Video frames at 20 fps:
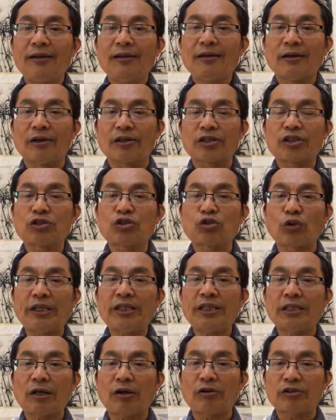而是转
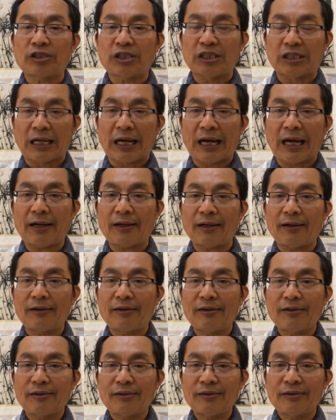移到其他
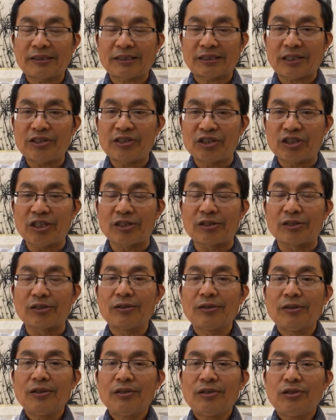阵线，
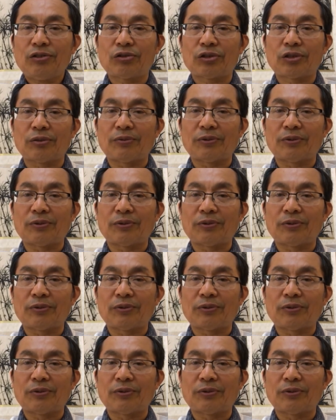就是